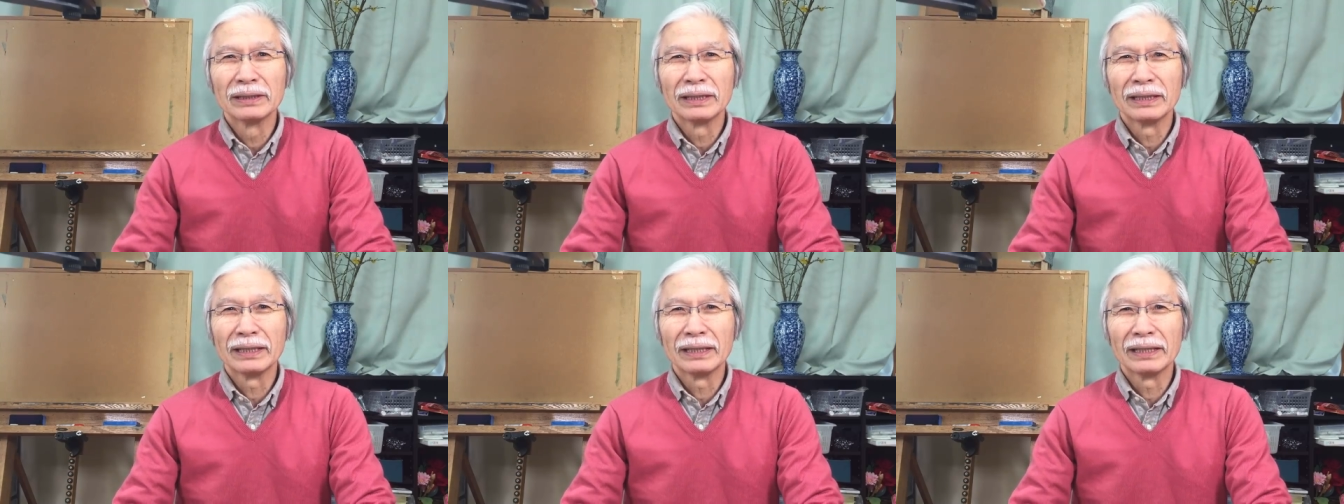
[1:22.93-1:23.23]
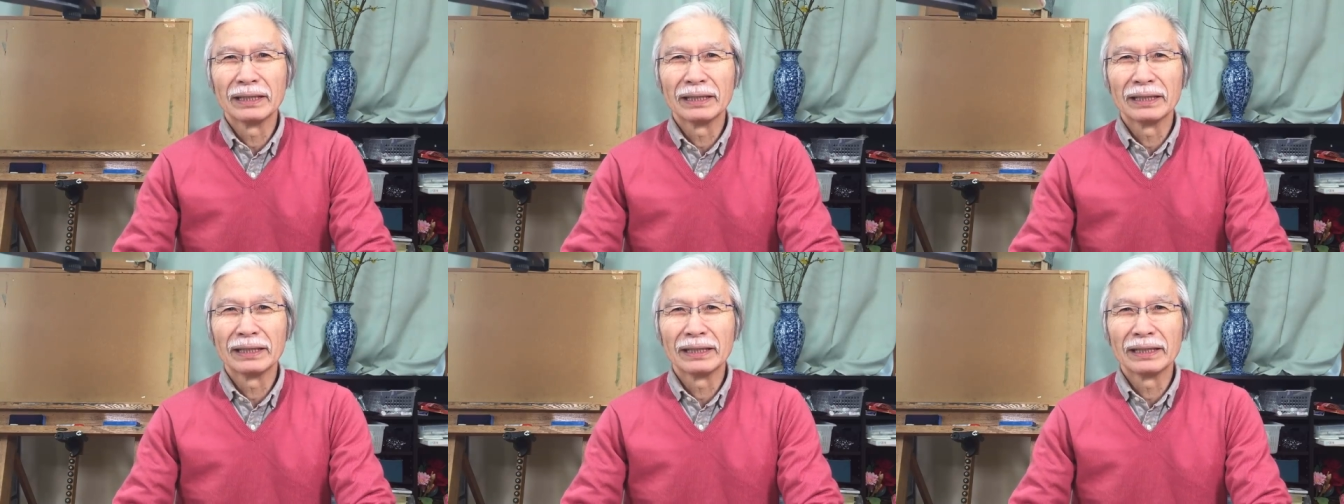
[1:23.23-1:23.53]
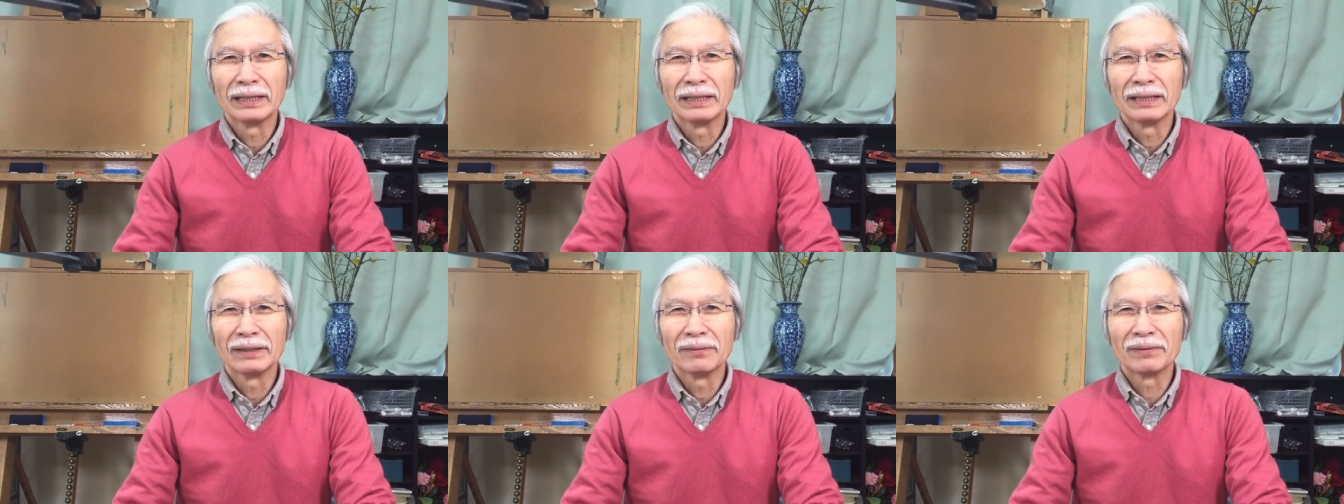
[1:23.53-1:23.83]

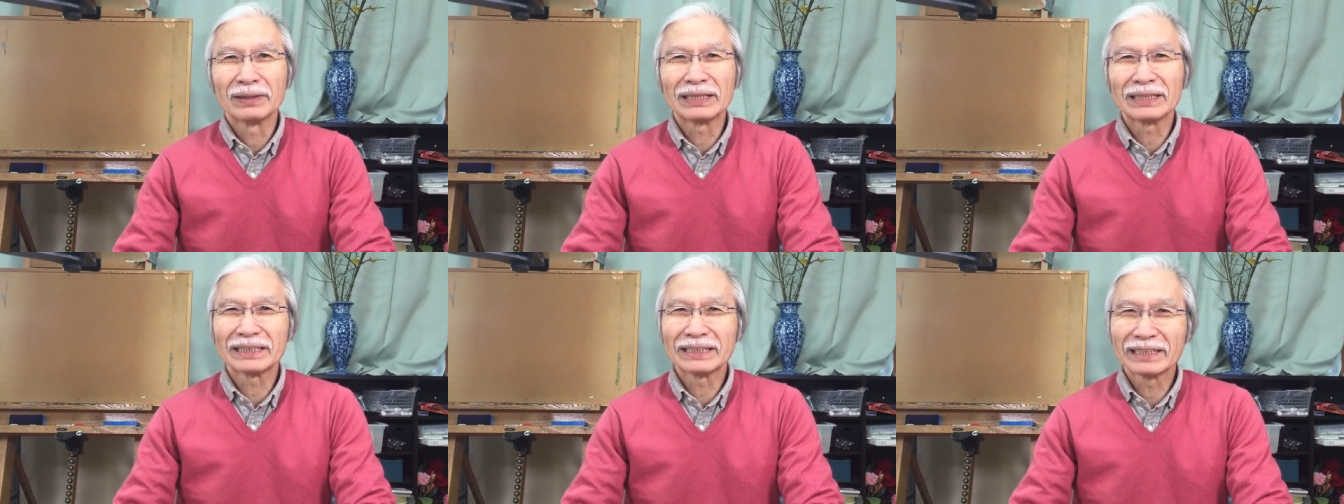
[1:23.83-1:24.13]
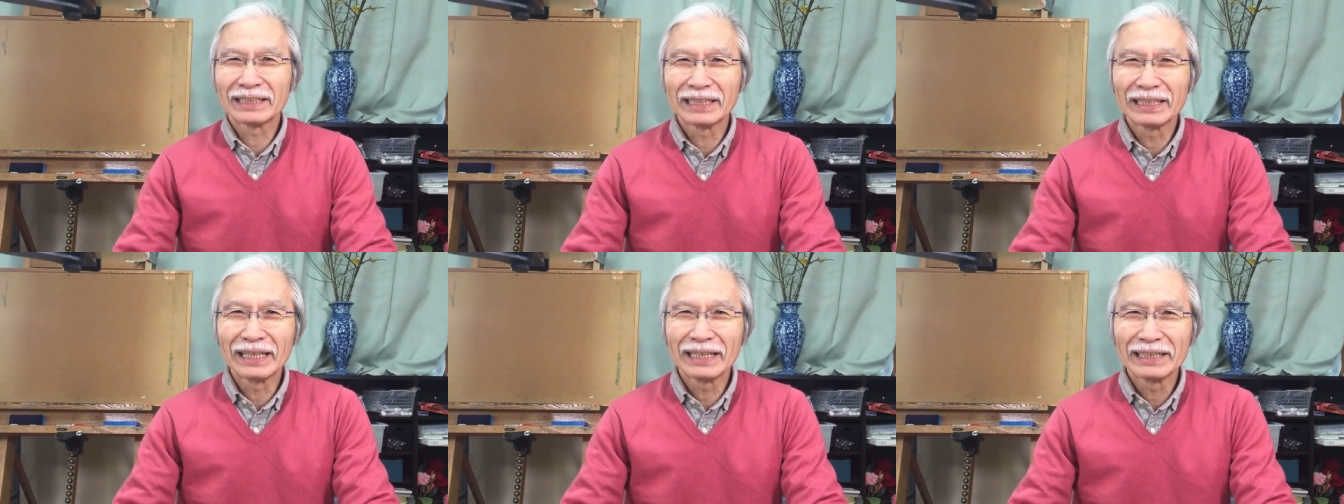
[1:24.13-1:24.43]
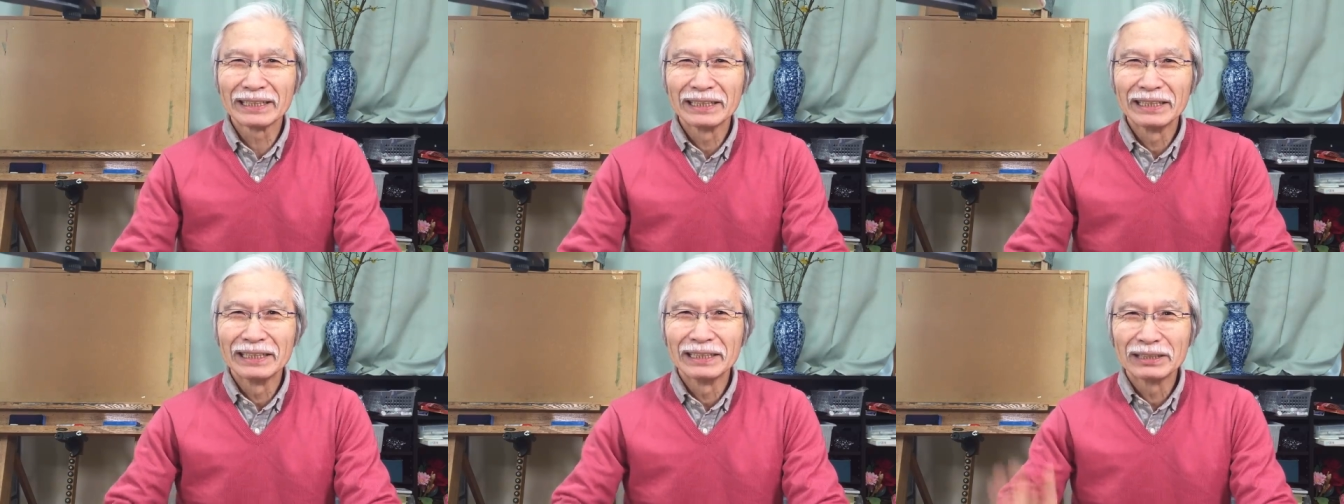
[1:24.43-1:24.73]
えー、私が
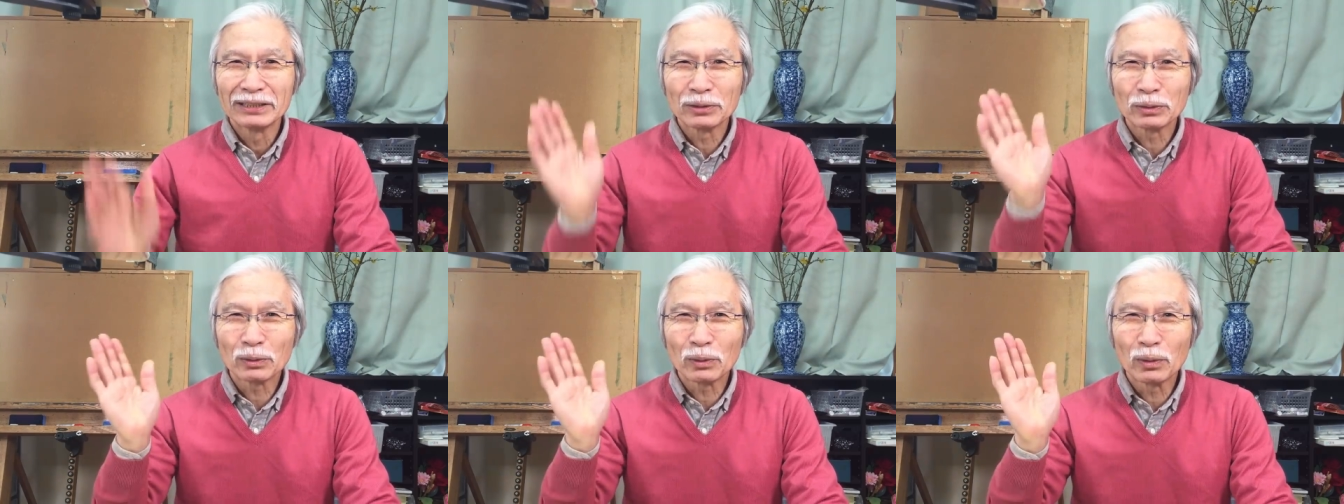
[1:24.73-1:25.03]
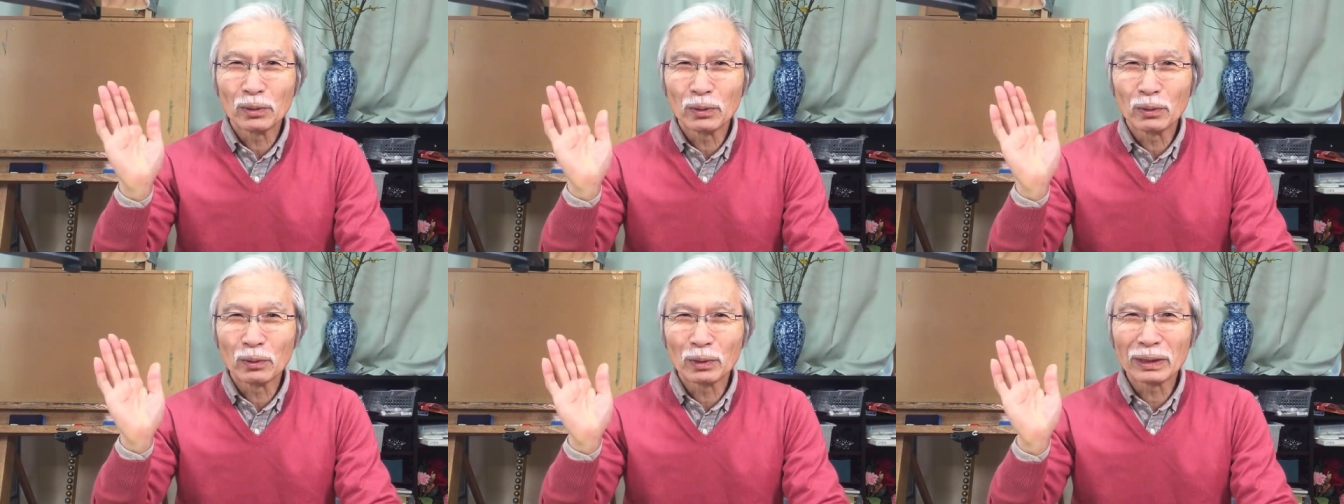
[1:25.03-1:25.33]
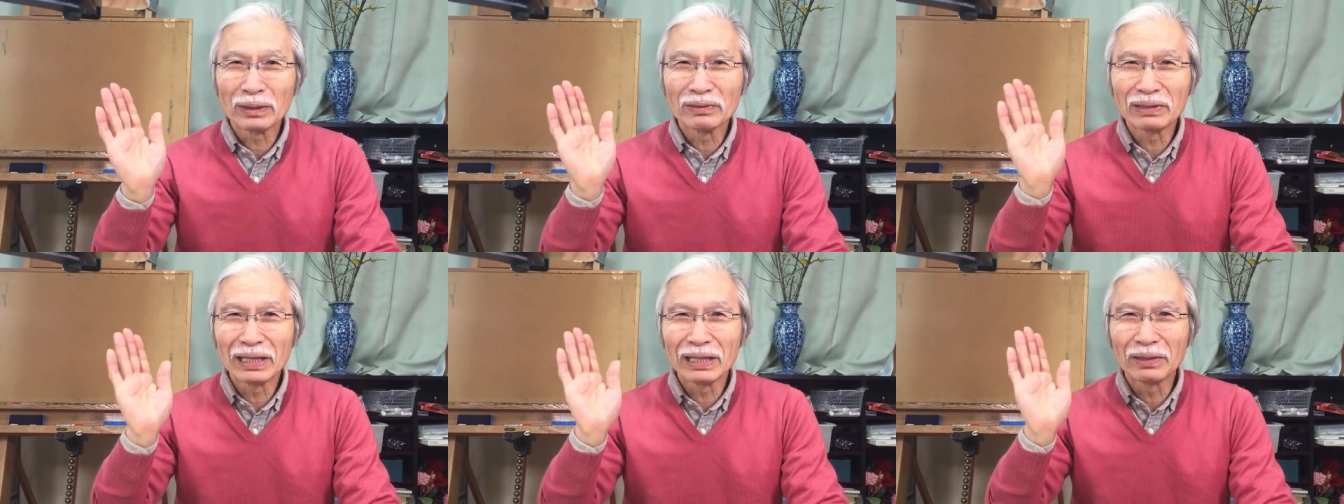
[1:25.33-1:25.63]
ね、ちょっと
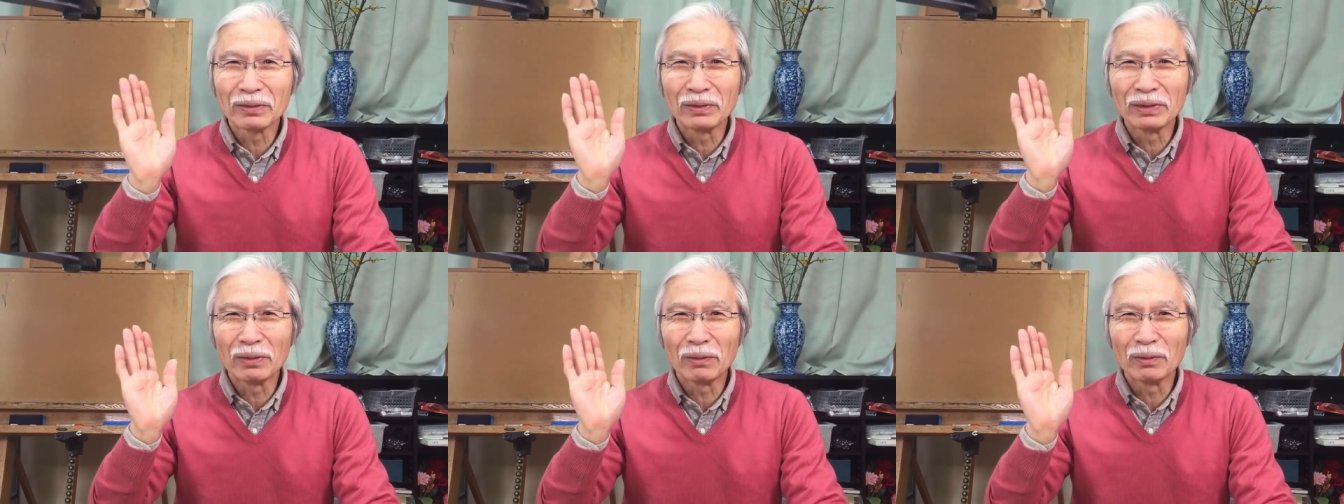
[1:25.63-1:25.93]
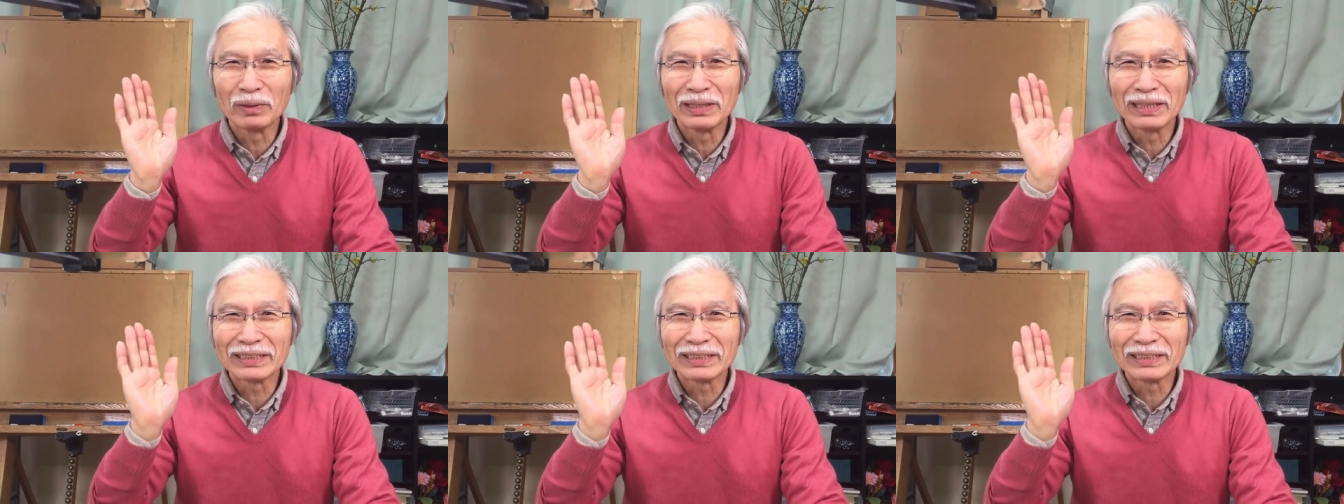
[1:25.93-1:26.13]
他の言語に翻